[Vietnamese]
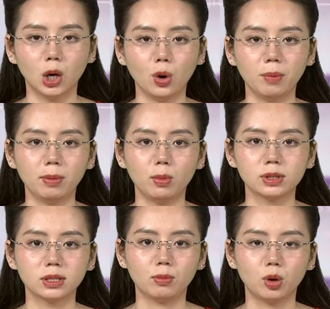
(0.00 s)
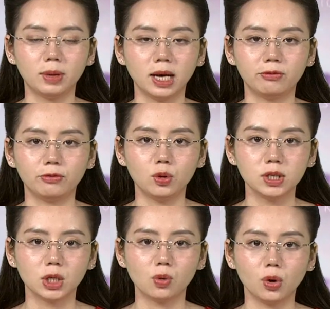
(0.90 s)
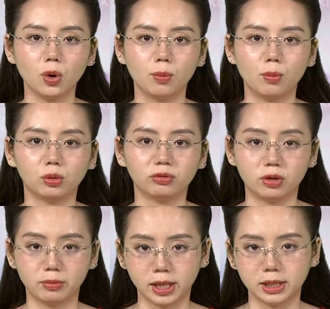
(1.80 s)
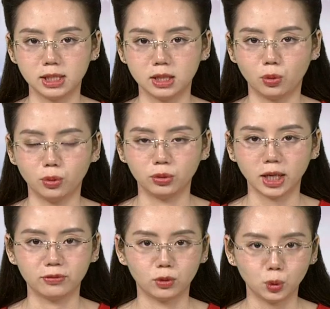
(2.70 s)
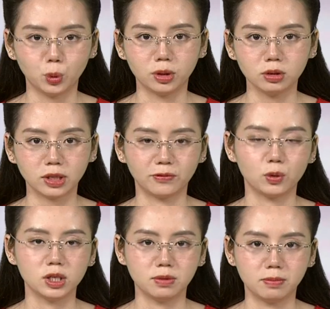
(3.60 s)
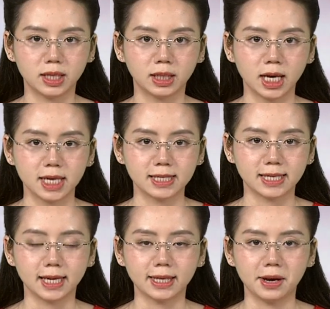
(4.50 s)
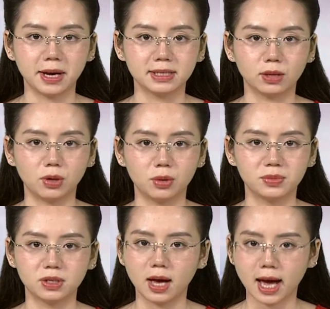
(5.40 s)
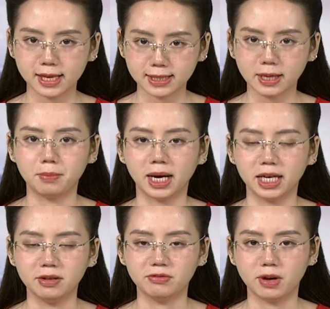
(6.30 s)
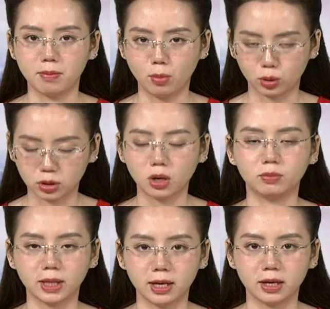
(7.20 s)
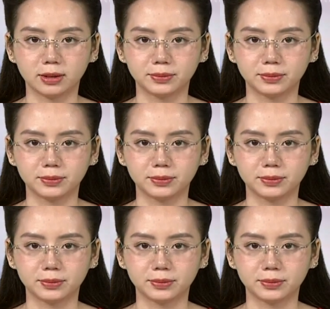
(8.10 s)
Khoảng 11 giờ 45 phút trên quốc lộ 1 phường Bình Chiểu, thành phố Thủ Đức, thành phố Hồ Chí Minh xảy ra tai nạn giao thông giữa hai xe máy và một container.